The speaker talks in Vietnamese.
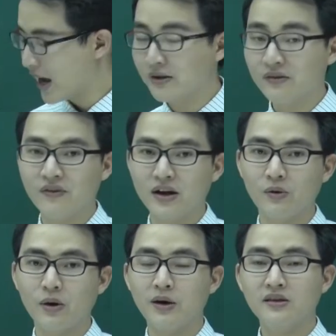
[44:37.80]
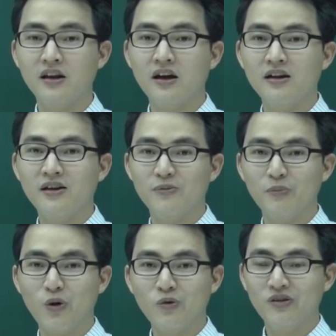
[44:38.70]
hai và kết quả bằng gì đấy?
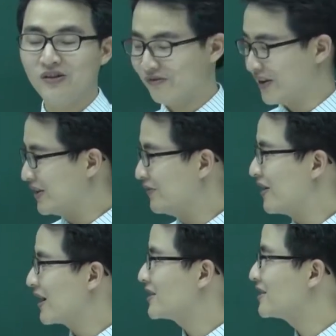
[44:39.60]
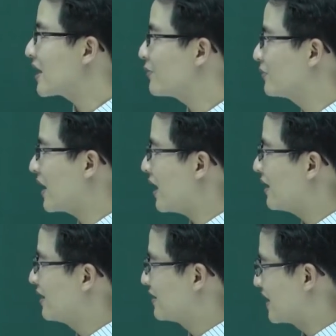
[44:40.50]
bốn. Vậy thì phương án chính xác của chúng ta
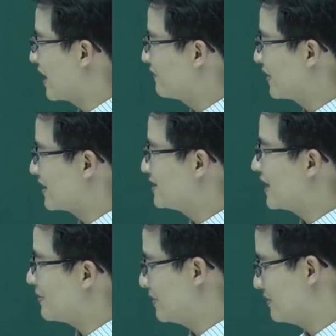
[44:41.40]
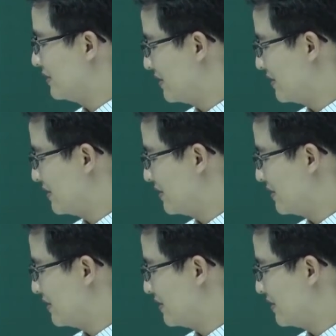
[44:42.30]
sẽ là phương án gì em ơi?